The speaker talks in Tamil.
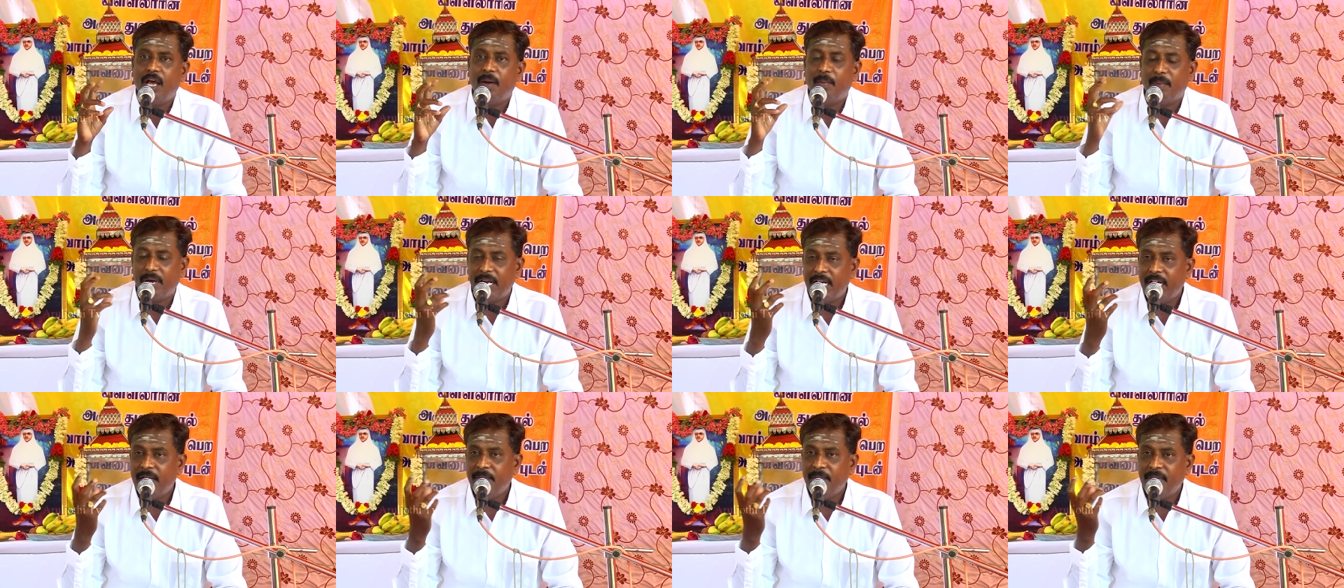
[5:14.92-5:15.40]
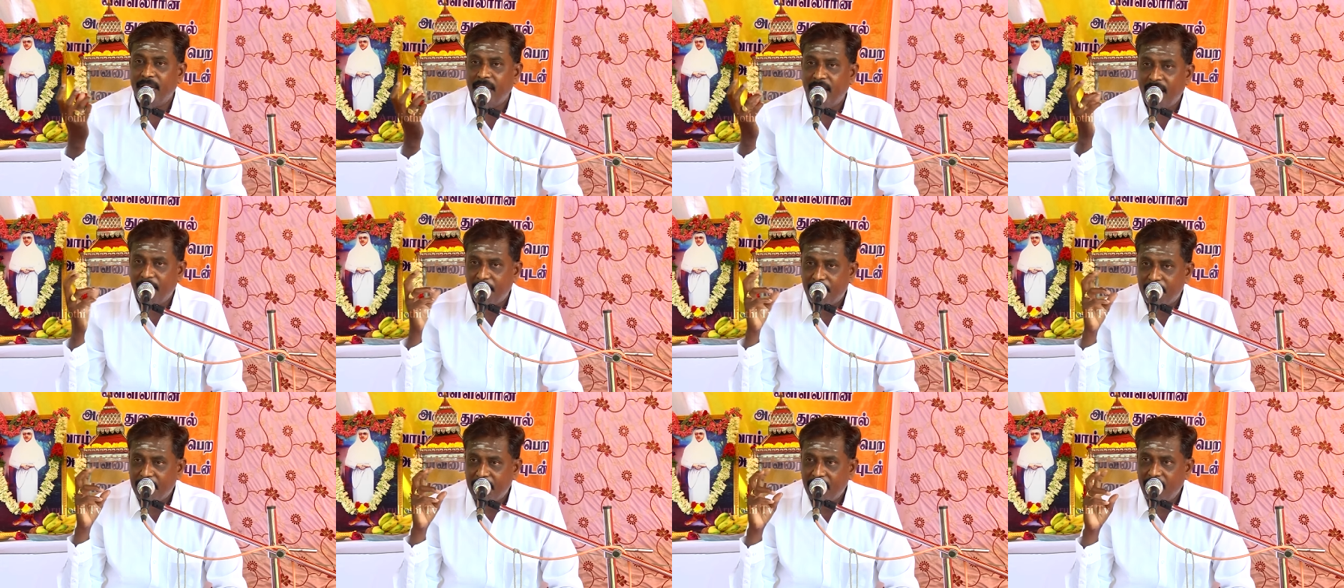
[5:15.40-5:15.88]
மரணமிலா
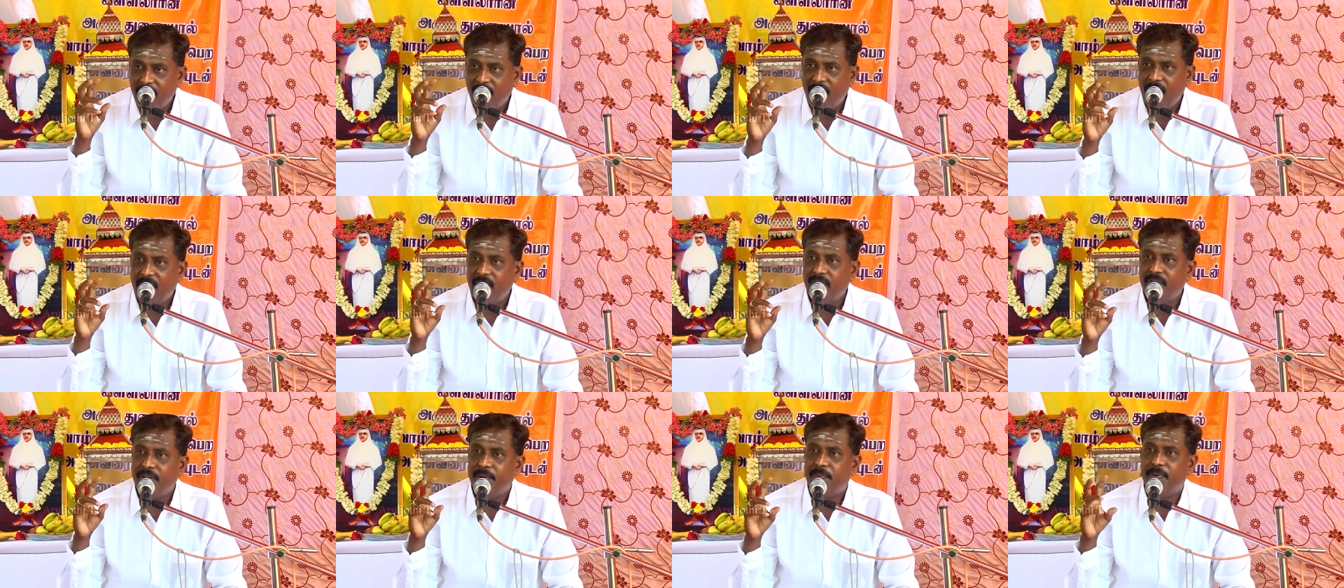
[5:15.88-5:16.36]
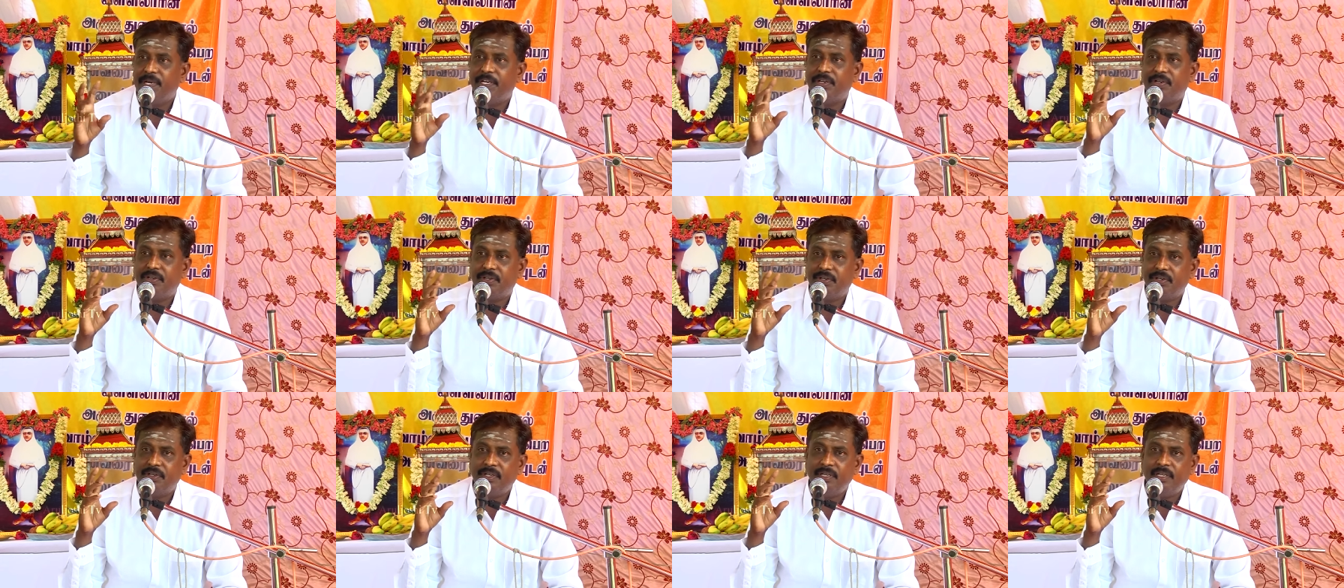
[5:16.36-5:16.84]
பெருவாழ்வை
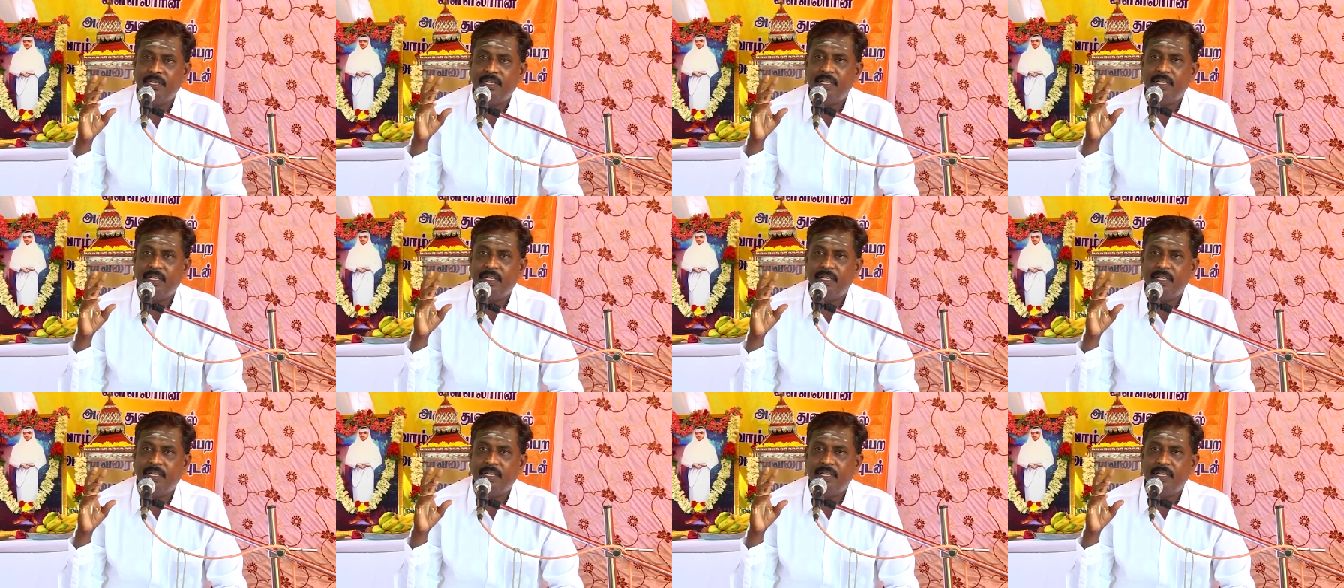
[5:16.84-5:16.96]
பெற்று